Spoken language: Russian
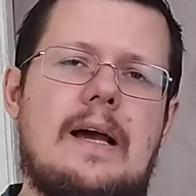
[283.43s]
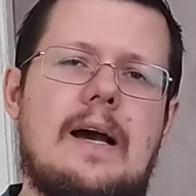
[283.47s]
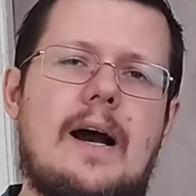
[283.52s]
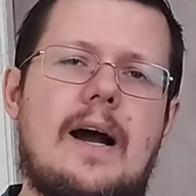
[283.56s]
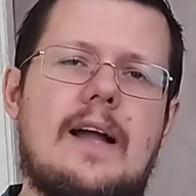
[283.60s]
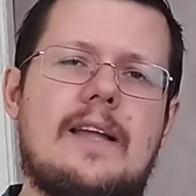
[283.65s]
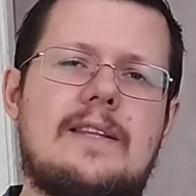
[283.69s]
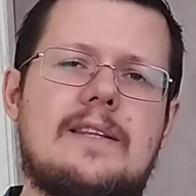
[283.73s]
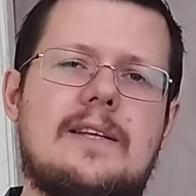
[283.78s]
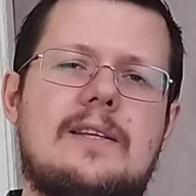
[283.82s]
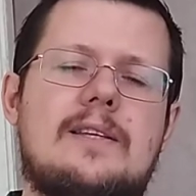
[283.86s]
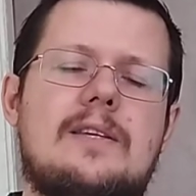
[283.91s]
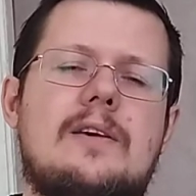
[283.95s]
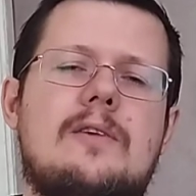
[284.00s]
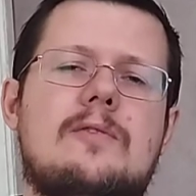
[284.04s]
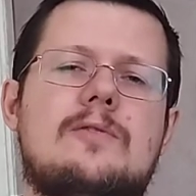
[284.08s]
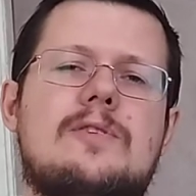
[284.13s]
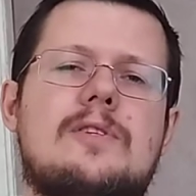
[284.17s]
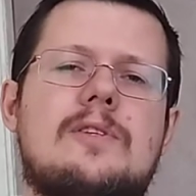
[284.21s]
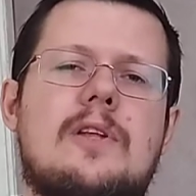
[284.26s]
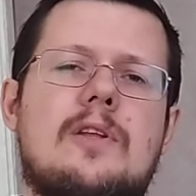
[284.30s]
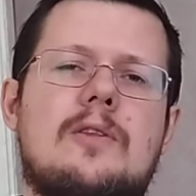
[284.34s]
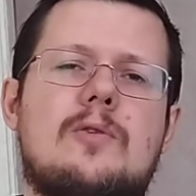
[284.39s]
Они
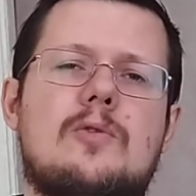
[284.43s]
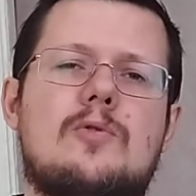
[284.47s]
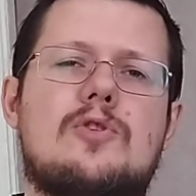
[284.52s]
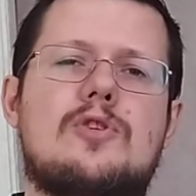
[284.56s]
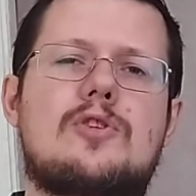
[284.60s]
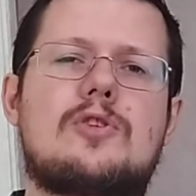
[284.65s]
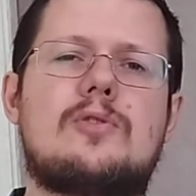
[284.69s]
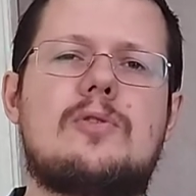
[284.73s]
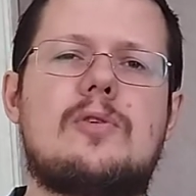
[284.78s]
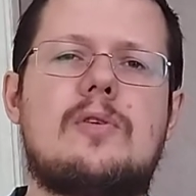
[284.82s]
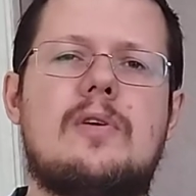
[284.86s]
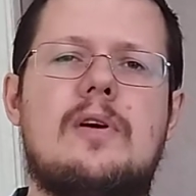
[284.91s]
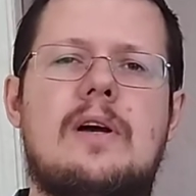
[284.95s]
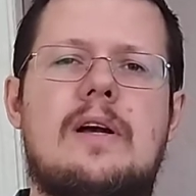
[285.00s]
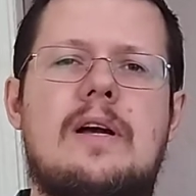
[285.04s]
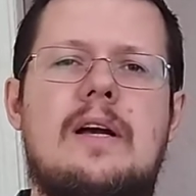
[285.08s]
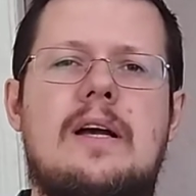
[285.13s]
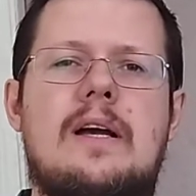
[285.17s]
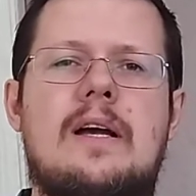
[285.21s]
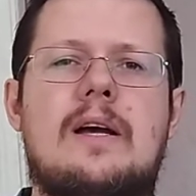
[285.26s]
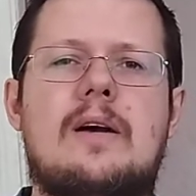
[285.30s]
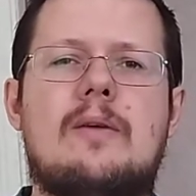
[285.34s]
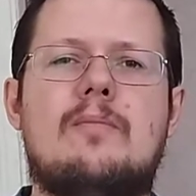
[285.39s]
надеются на то, что
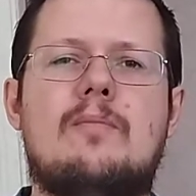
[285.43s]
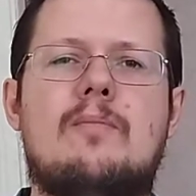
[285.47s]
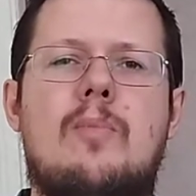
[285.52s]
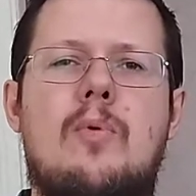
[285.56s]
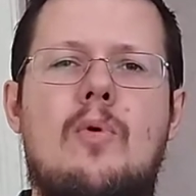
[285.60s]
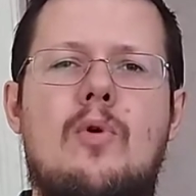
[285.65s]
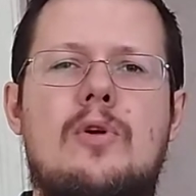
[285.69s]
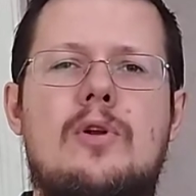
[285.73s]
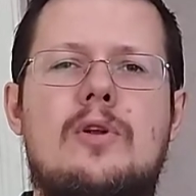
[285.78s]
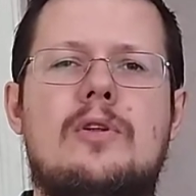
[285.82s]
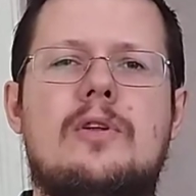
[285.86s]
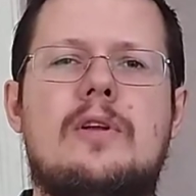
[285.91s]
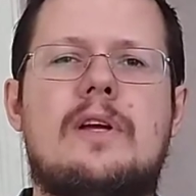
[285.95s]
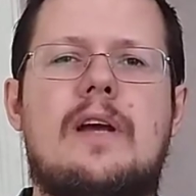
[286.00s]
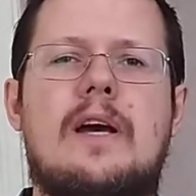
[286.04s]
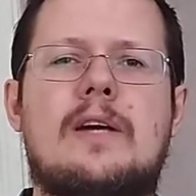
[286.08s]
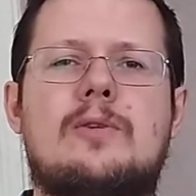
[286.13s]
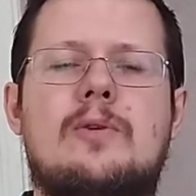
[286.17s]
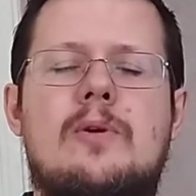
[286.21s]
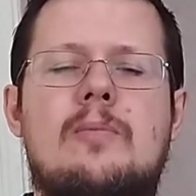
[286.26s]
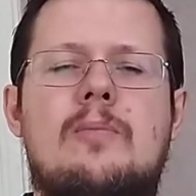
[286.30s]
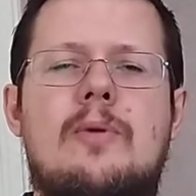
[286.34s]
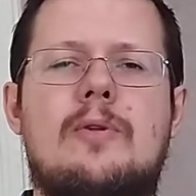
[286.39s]
боль,
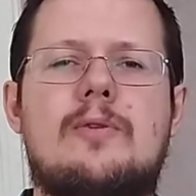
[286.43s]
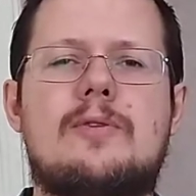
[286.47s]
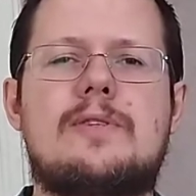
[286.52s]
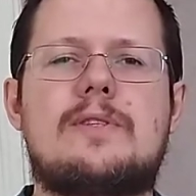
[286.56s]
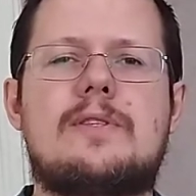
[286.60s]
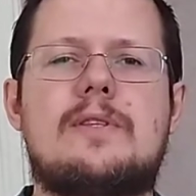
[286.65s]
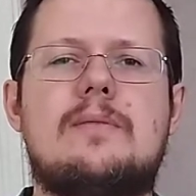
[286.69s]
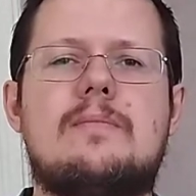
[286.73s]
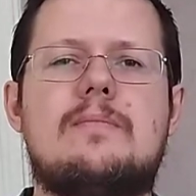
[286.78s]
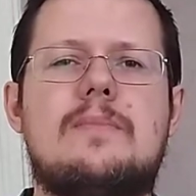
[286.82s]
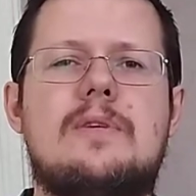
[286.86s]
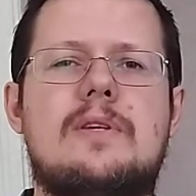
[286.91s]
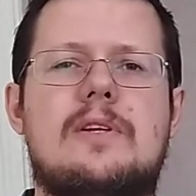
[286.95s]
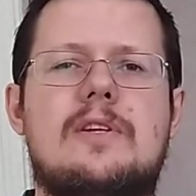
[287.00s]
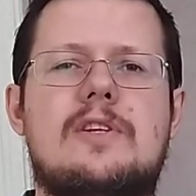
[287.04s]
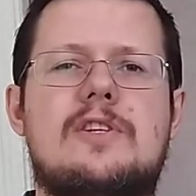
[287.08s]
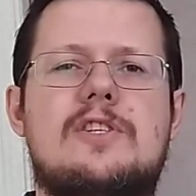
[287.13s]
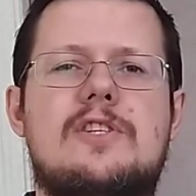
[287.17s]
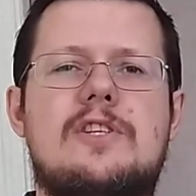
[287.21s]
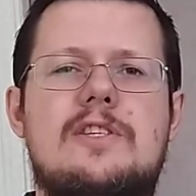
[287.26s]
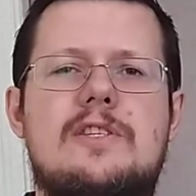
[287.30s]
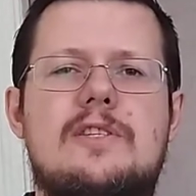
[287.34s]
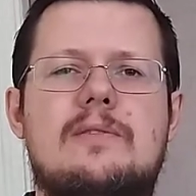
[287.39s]
которая приносит им мир и
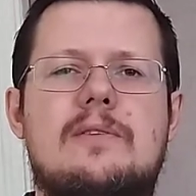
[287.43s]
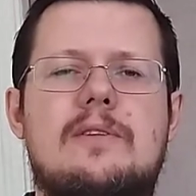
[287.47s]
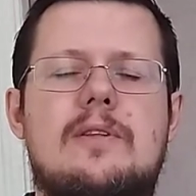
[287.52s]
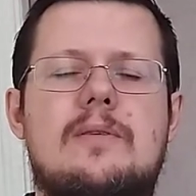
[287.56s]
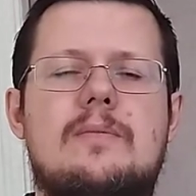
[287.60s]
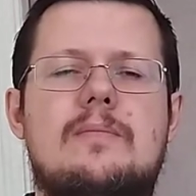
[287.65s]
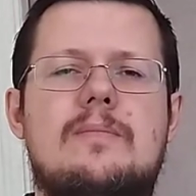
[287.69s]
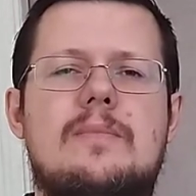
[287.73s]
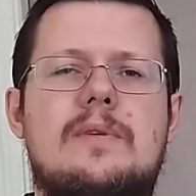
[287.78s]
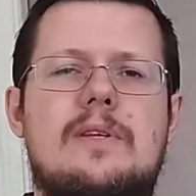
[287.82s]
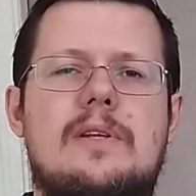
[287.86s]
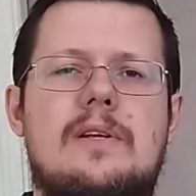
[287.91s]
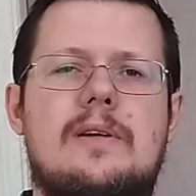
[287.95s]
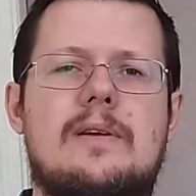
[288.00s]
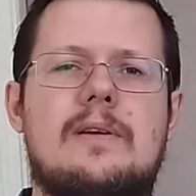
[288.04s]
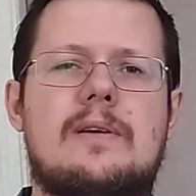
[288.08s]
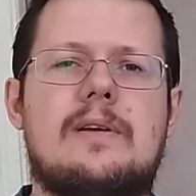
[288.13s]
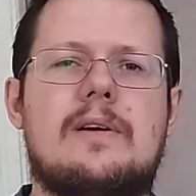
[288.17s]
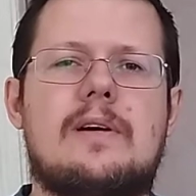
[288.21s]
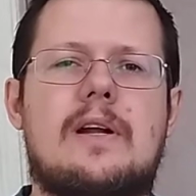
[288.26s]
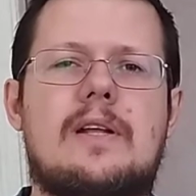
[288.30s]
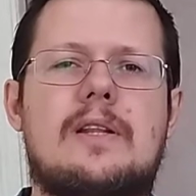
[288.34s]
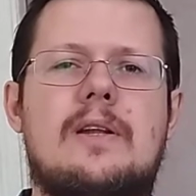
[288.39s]
жизнь в этом мире,
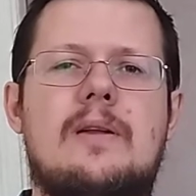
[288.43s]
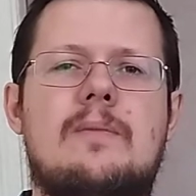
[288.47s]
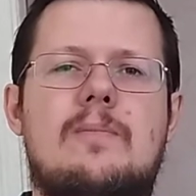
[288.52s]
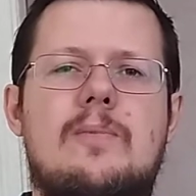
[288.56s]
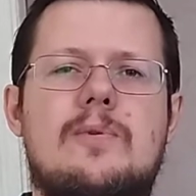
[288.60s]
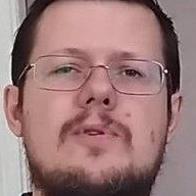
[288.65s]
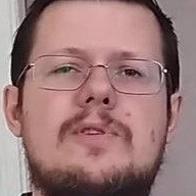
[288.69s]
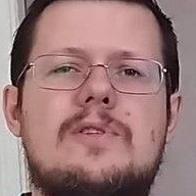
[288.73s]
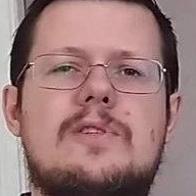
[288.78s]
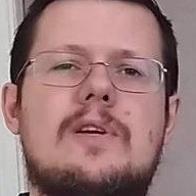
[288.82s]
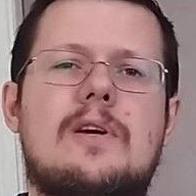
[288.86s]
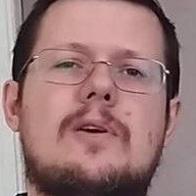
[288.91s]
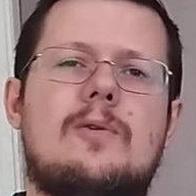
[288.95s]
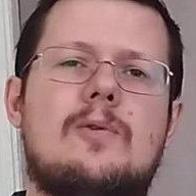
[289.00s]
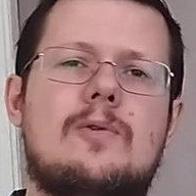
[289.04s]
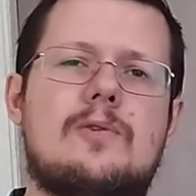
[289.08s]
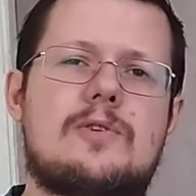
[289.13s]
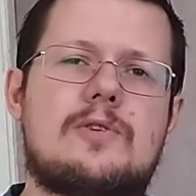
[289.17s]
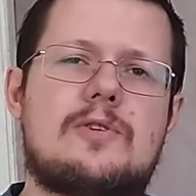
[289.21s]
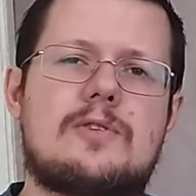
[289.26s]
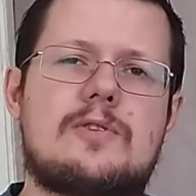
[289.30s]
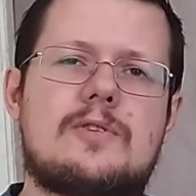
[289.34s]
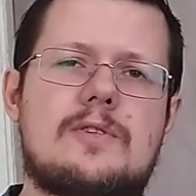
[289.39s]
рано или поздно
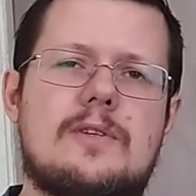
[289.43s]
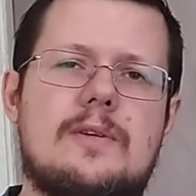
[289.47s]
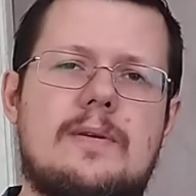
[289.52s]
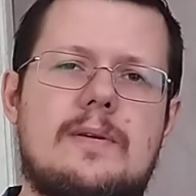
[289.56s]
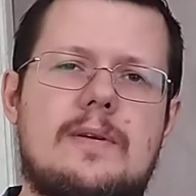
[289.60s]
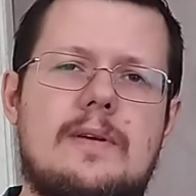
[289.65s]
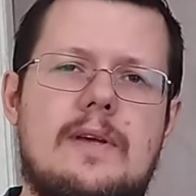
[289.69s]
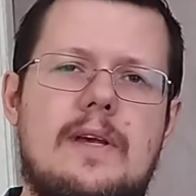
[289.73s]
закончится.